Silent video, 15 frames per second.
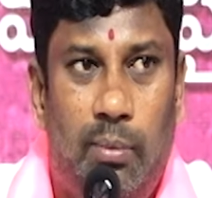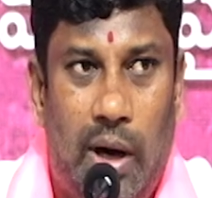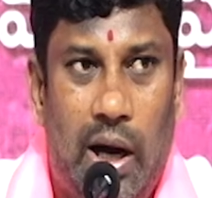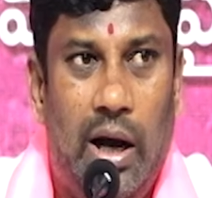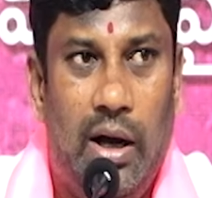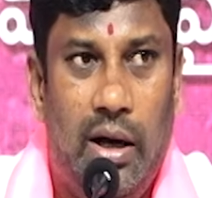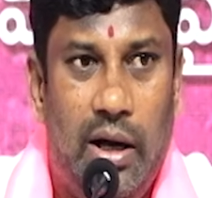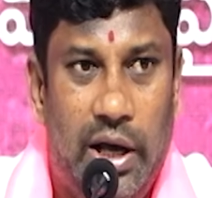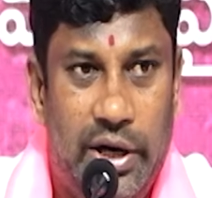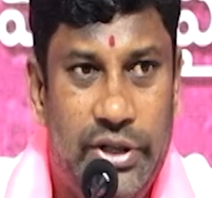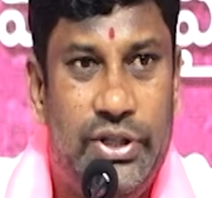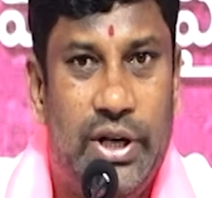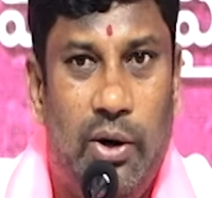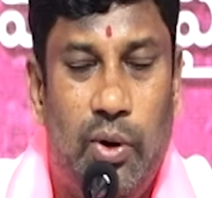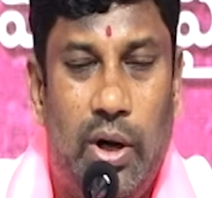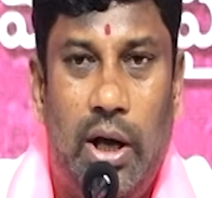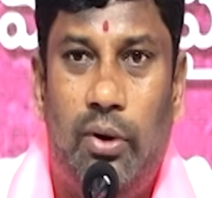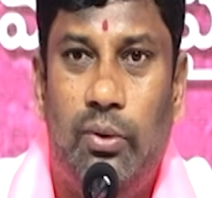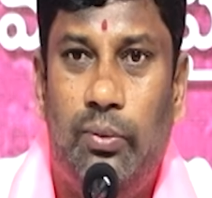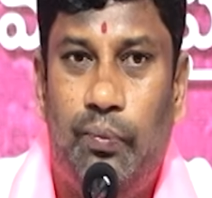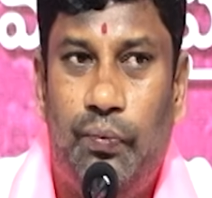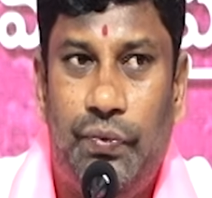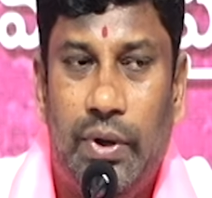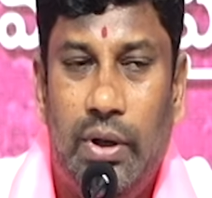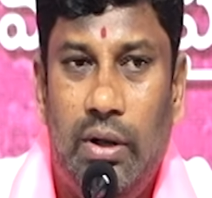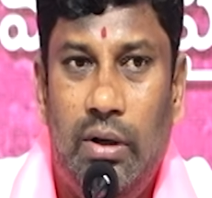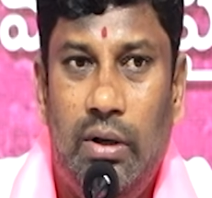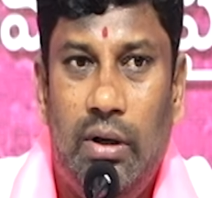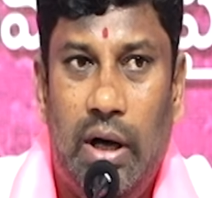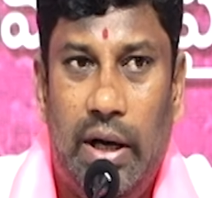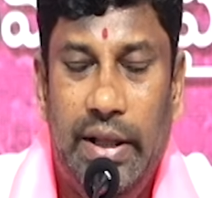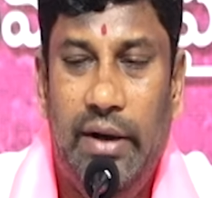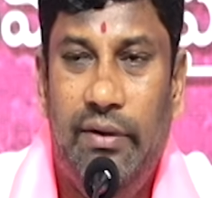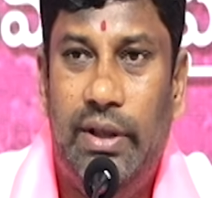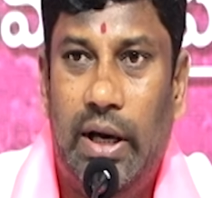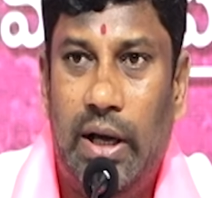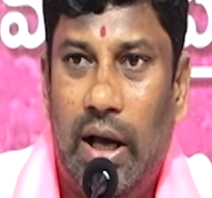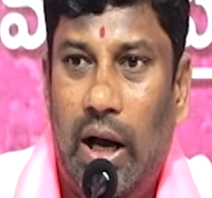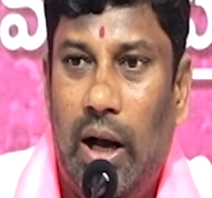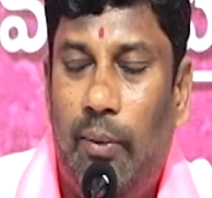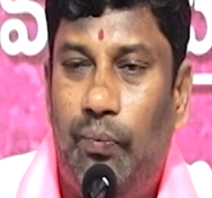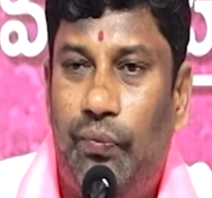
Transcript: మా హరీష్ రావు గారు అదేవిధంగా